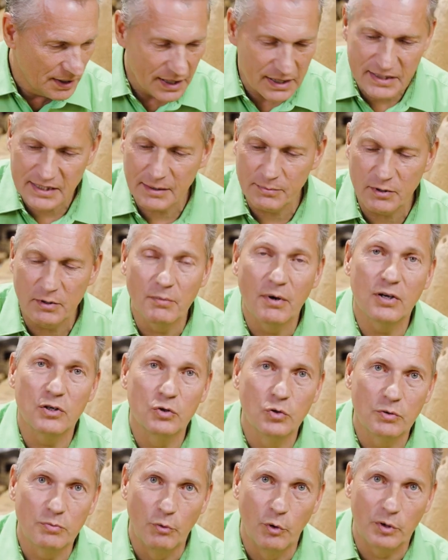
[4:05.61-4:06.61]
Es gibt immer
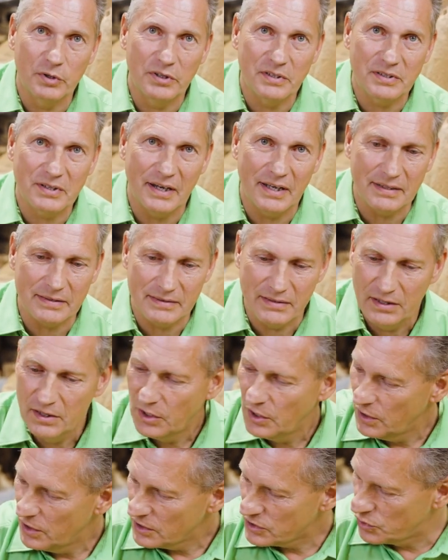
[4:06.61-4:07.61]
genug Möglichkeiten.
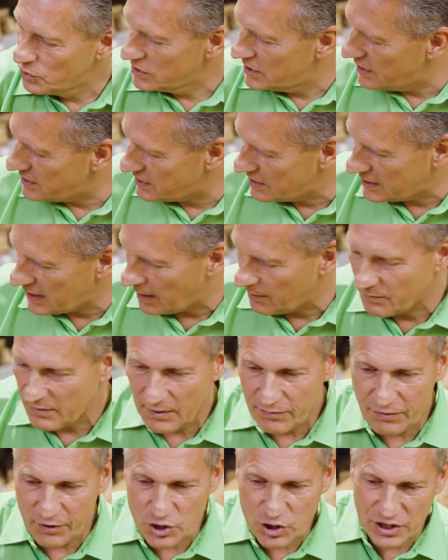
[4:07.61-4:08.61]
Zusätzlich haben
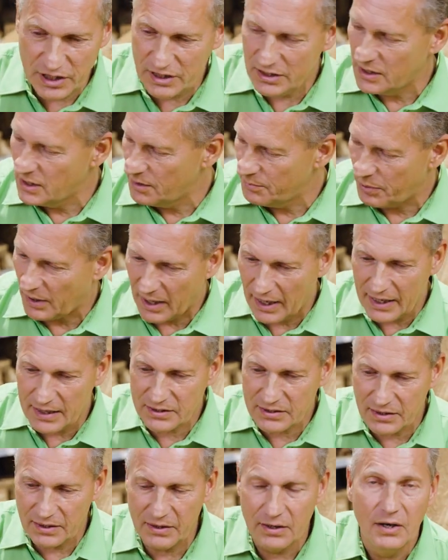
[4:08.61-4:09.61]
wir verschiedene
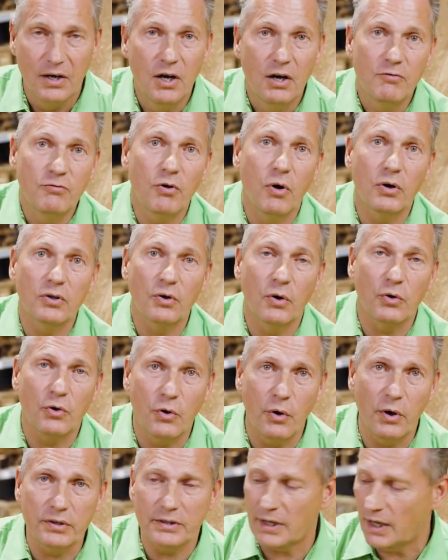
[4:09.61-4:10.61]
Bereiche wo auch noch
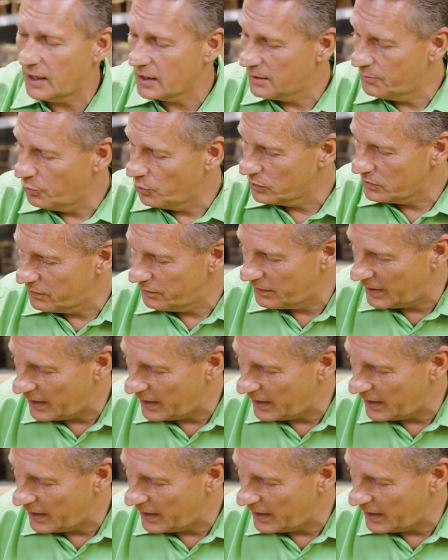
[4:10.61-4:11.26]
Kräuter angeboten